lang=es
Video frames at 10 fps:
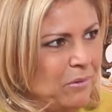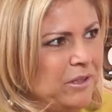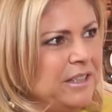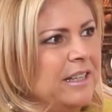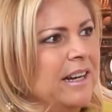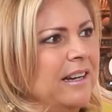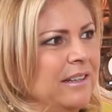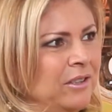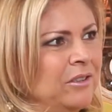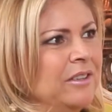política,
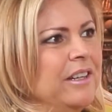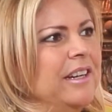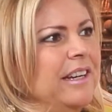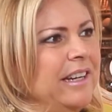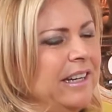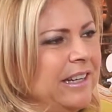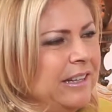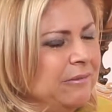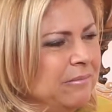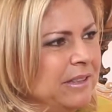¿no?
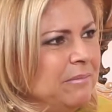Eh,